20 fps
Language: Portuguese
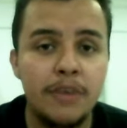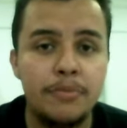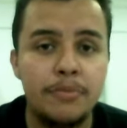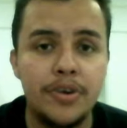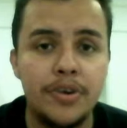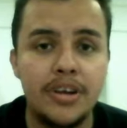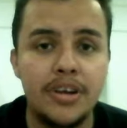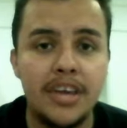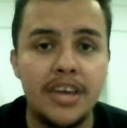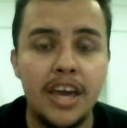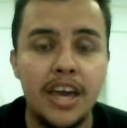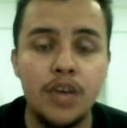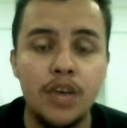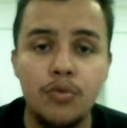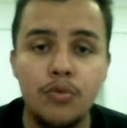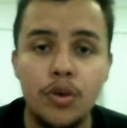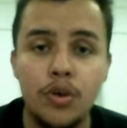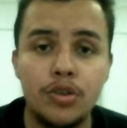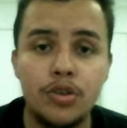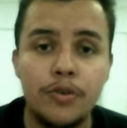porque
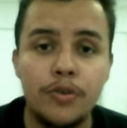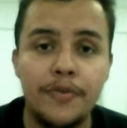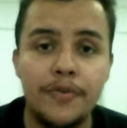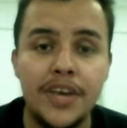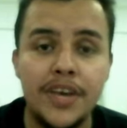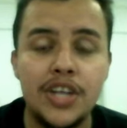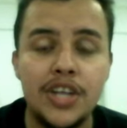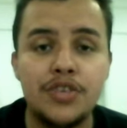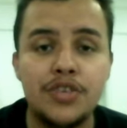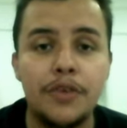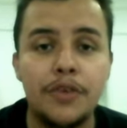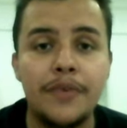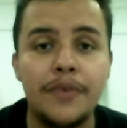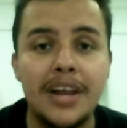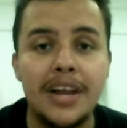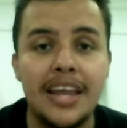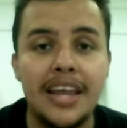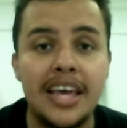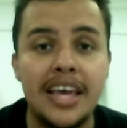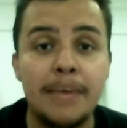em outro vídeo eu
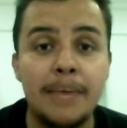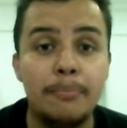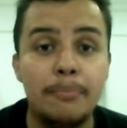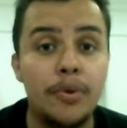falei que